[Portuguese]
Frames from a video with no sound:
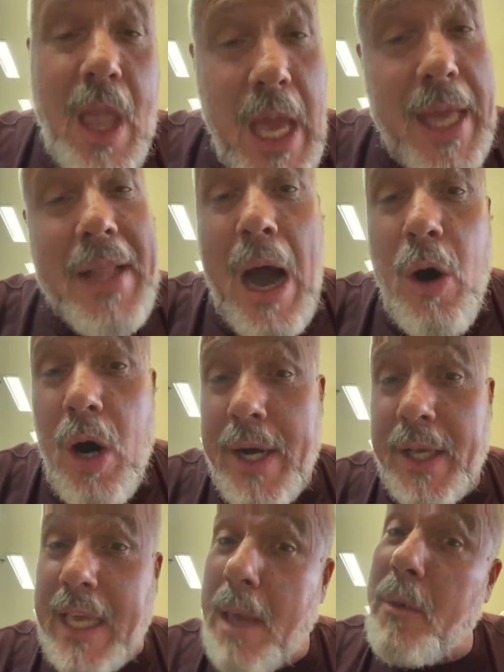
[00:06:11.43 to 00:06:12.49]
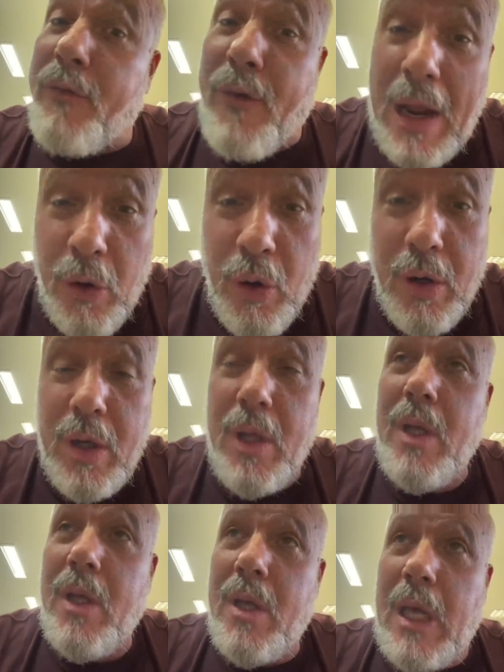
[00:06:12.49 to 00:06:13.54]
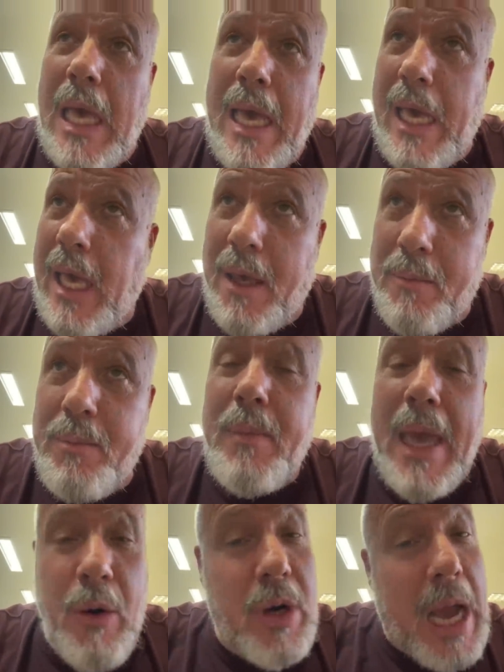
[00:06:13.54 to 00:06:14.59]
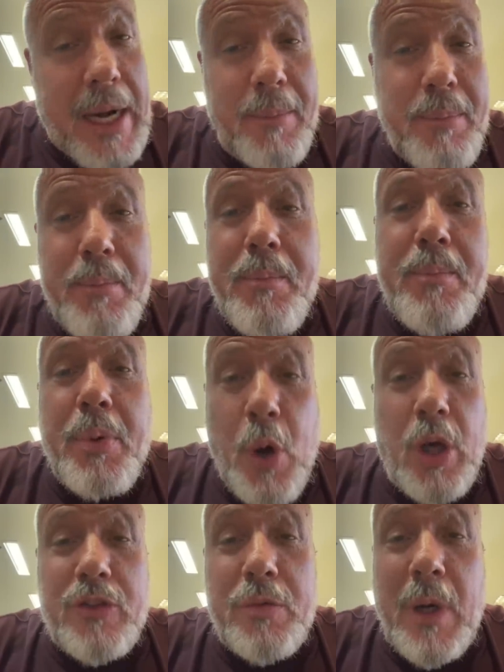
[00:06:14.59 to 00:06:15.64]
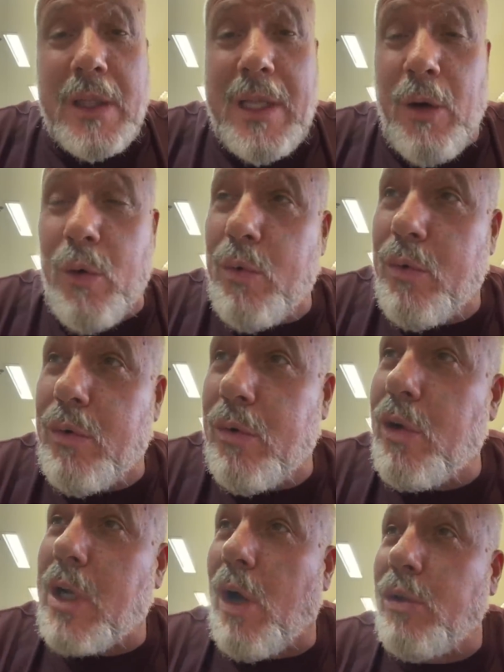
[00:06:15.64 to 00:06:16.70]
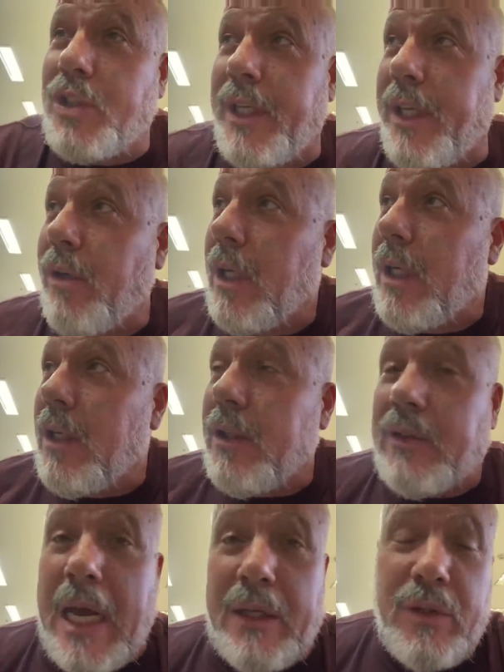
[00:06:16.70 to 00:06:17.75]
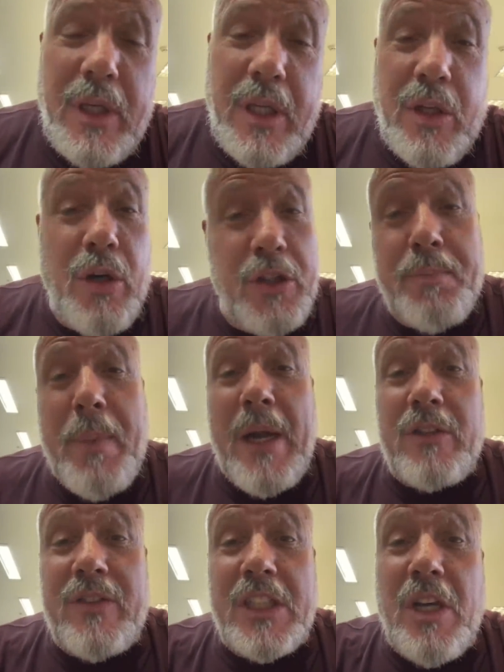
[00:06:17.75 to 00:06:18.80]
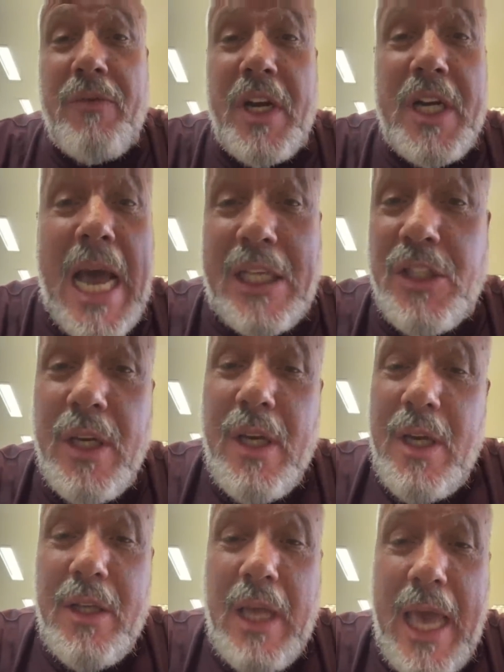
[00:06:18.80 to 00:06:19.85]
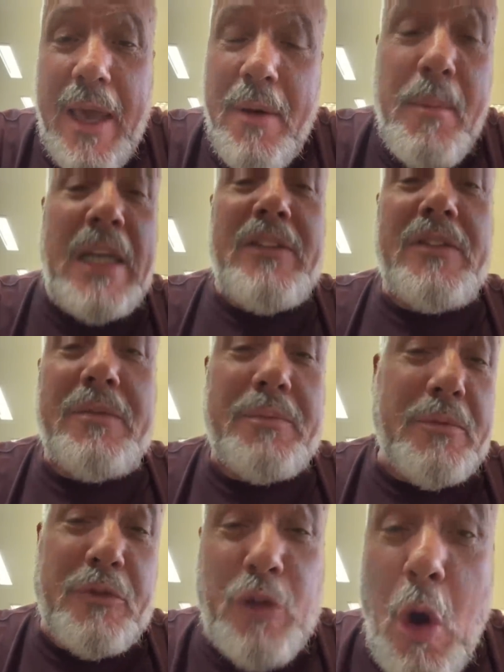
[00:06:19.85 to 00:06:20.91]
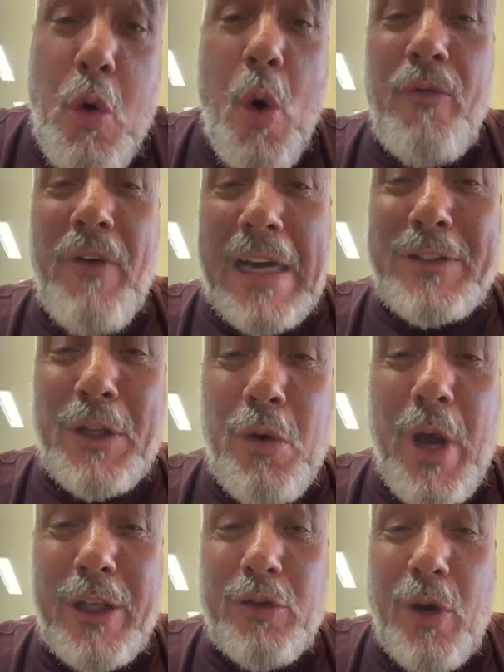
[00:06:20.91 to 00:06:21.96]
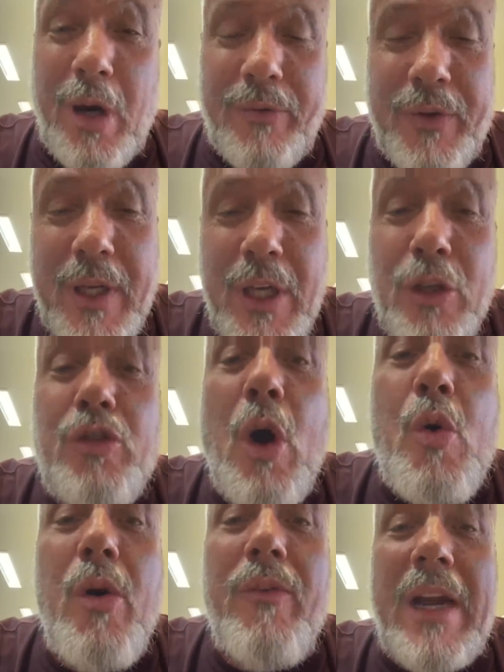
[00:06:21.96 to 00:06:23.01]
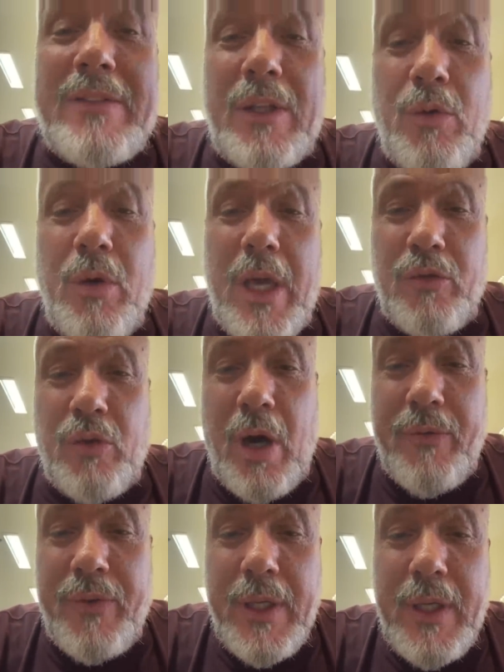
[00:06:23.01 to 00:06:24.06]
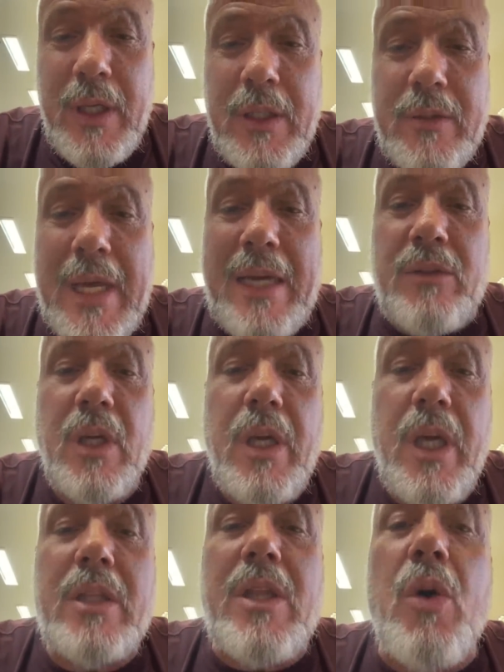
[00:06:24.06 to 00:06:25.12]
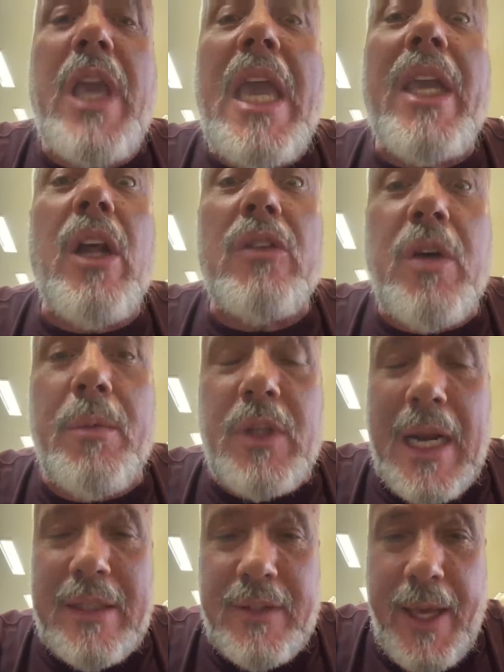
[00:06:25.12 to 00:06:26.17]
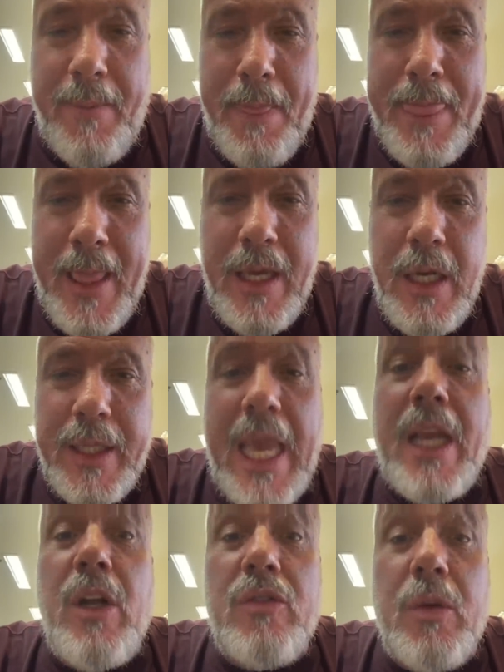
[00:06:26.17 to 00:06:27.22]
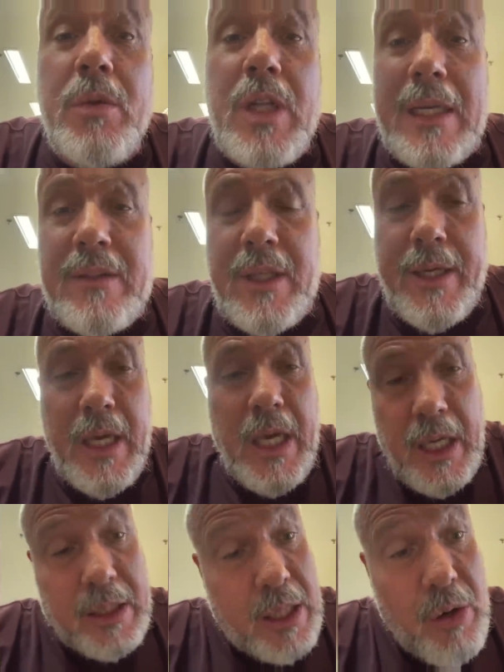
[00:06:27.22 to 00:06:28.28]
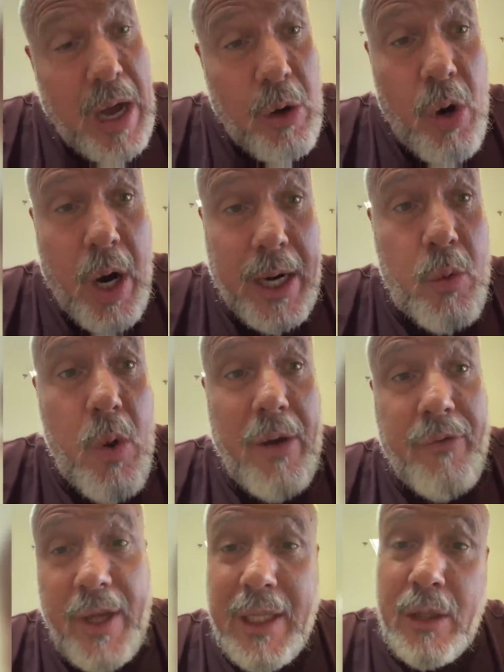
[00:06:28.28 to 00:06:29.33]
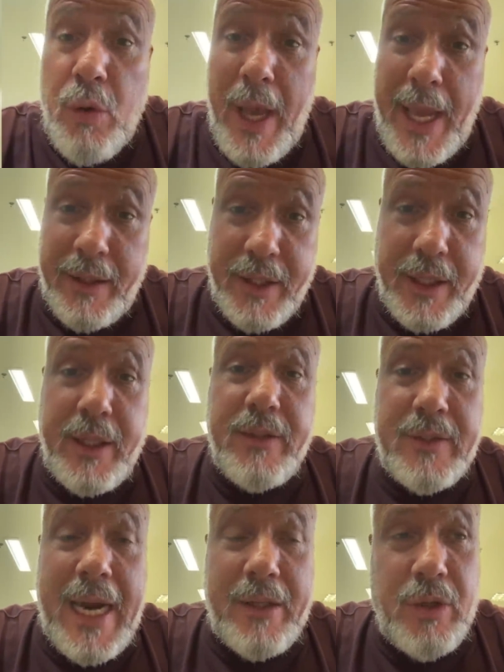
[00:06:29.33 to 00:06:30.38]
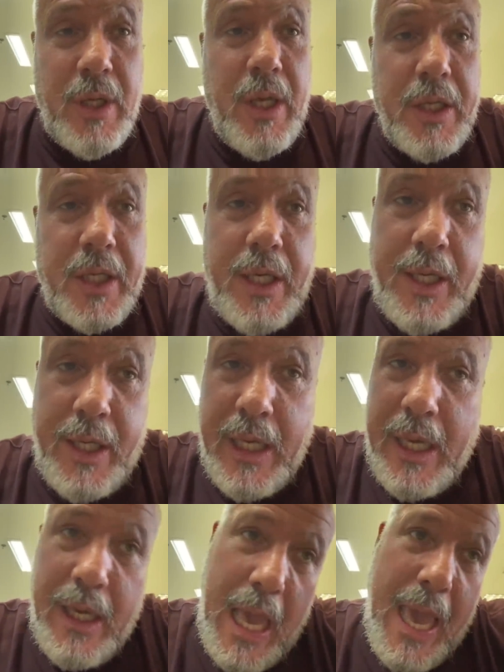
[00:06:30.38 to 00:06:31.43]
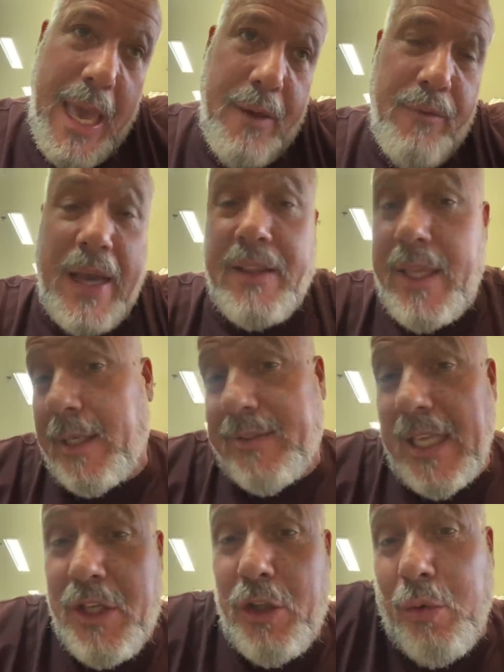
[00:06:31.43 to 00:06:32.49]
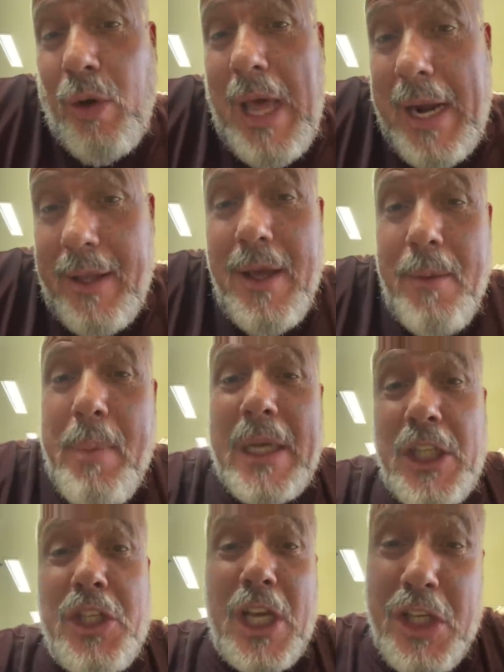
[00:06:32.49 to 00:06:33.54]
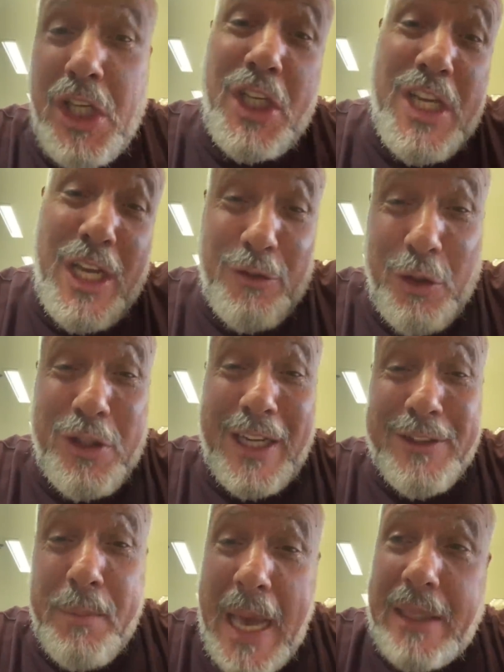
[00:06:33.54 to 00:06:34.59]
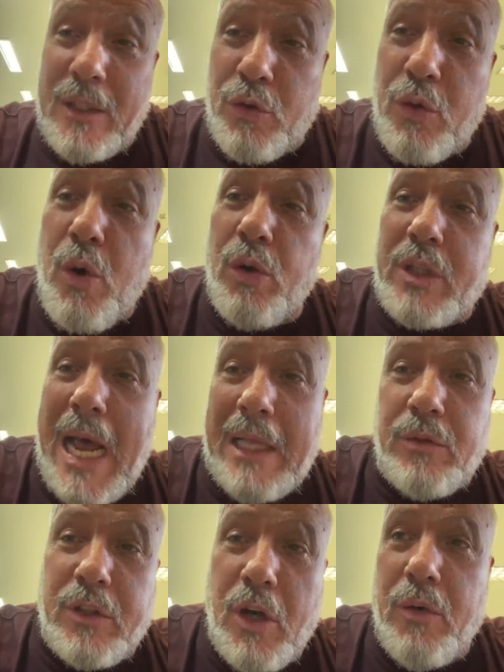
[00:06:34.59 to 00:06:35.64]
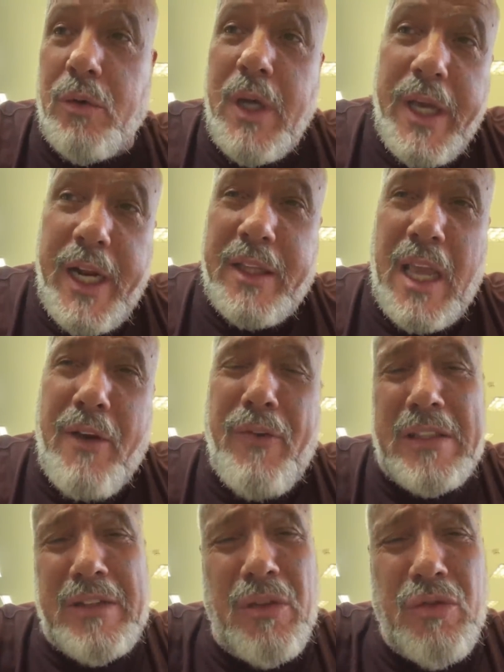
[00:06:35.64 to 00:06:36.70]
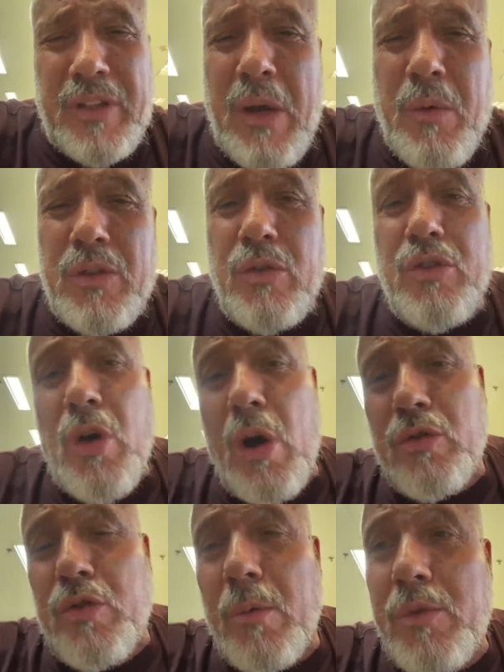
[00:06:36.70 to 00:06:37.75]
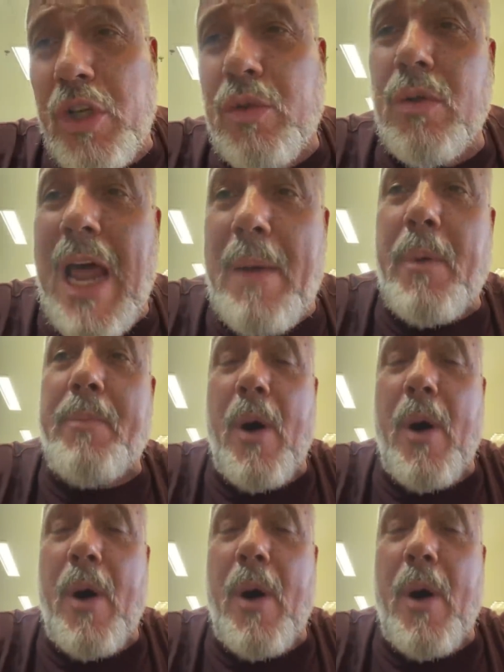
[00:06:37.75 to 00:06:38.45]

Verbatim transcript: é da hora. Quem me falou é, é um cara próximo até o, o, o Claudinho, certo? Então eu espero que seja verdade. É, mas só conversa não resolve. Só conversa não resolve, certo? Então o que nós vamos trazer? Quem que nós vamos trazer? Então agora, com a venda do Hendrick, certo? que é, vai ter que ser titular para a gente atingir as outras metas do contrato. Então, ele tem que fazer não sei quantos jogos como titular para o